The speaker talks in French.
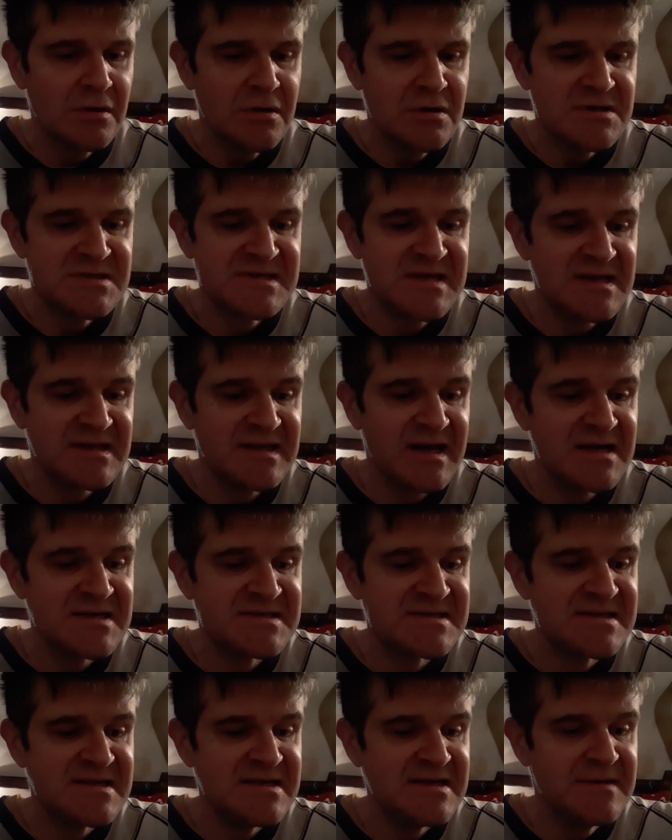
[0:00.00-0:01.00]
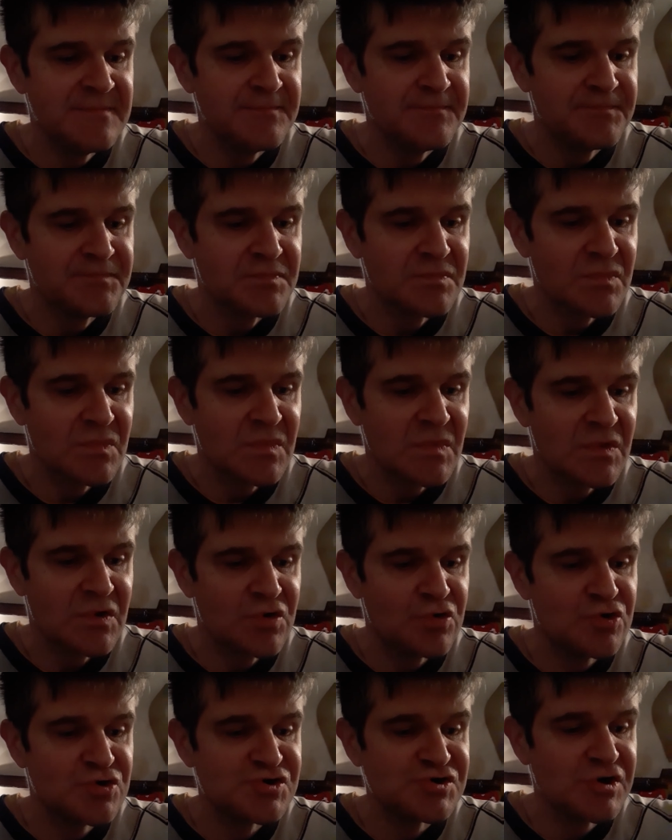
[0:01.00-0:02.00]
C'est ainsi
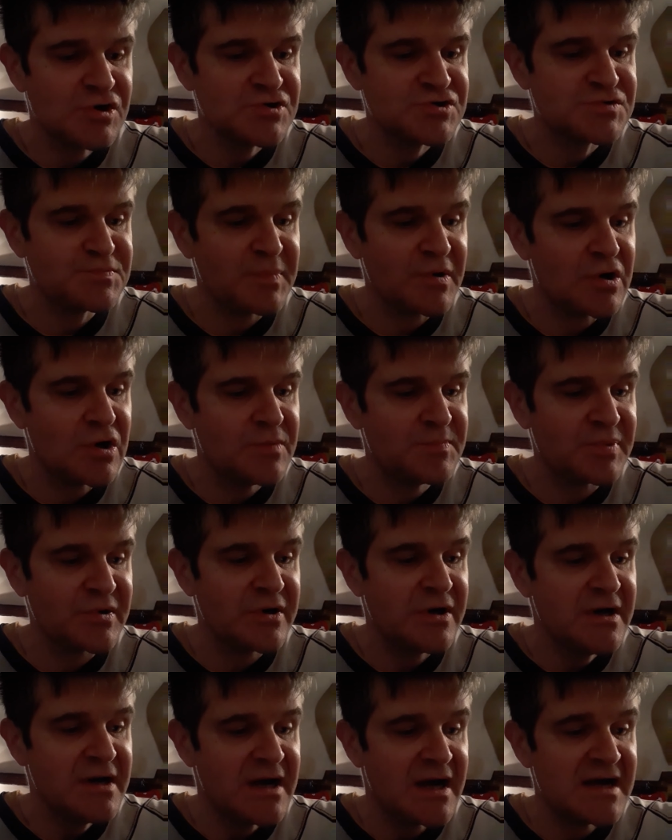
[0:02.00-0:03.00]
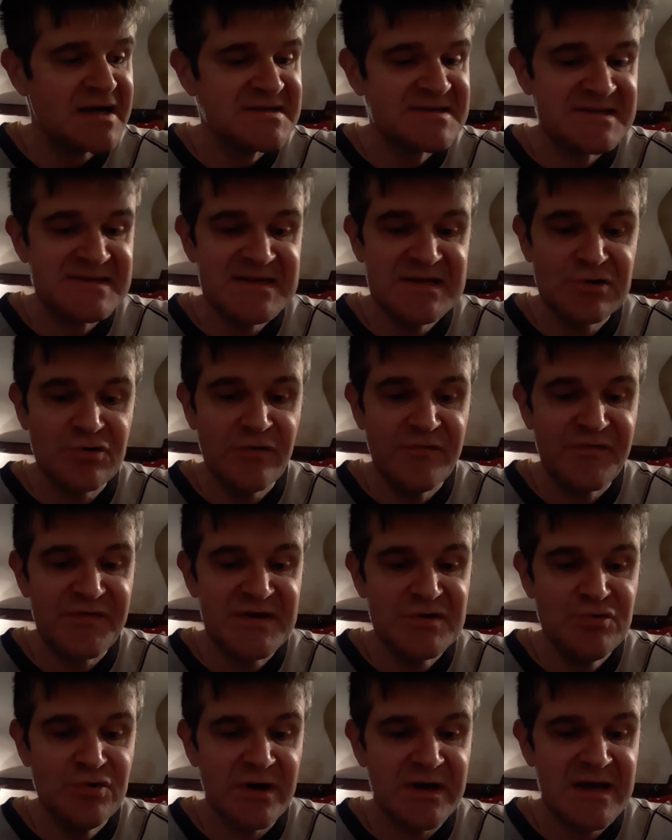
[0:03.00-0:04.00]
qu'au sens propre ainsi qu'au
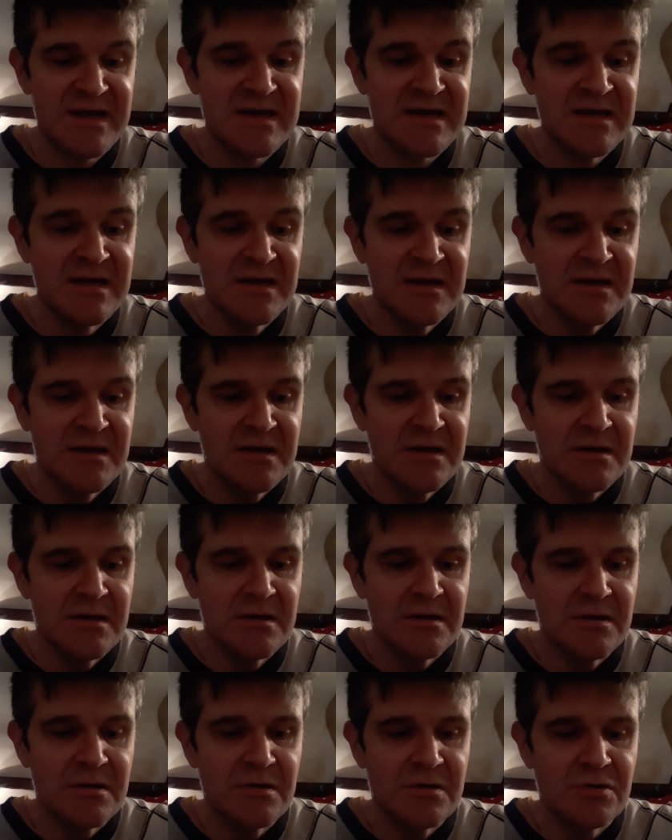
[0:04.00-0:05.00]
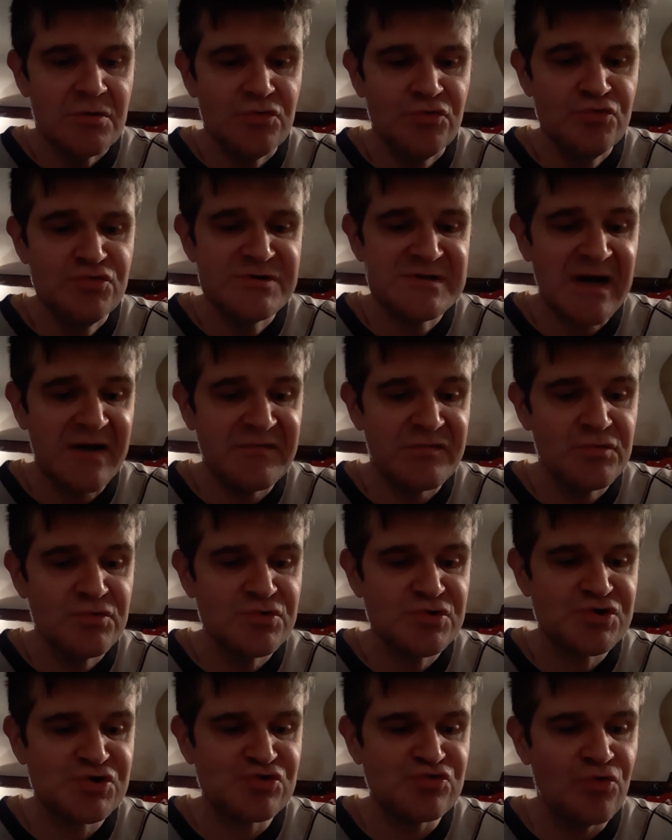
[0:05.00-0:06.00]
figuré, nous
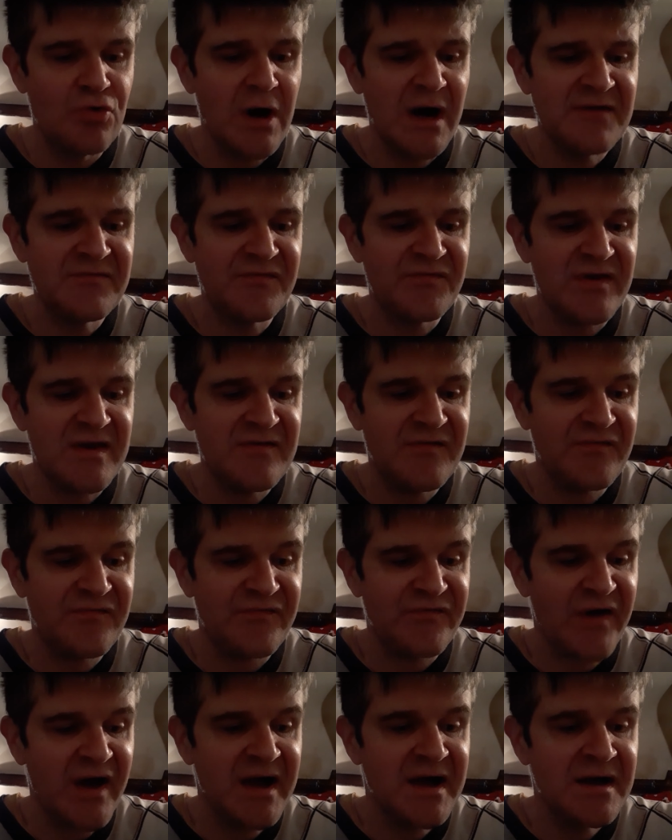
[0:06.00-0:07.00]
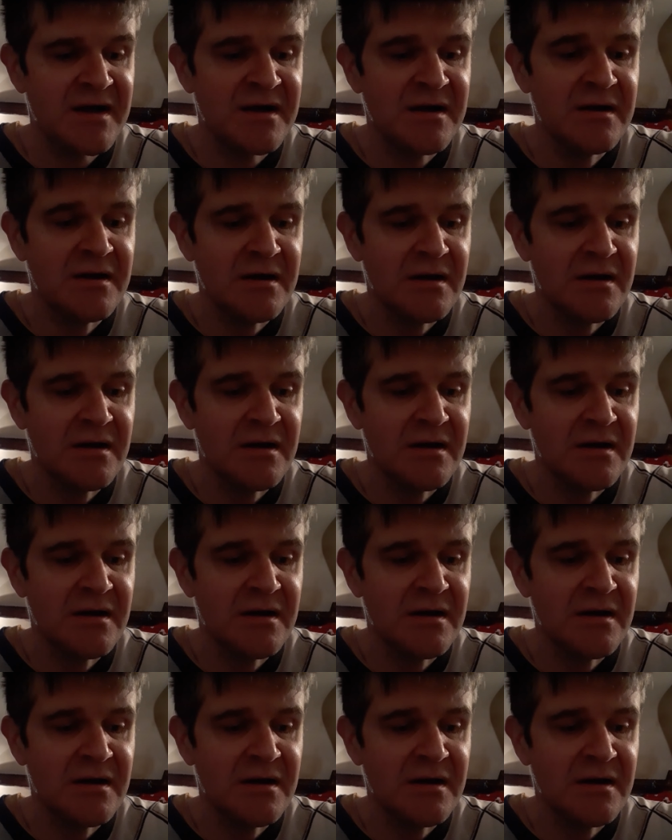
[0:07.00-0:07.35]
avons soif et faim.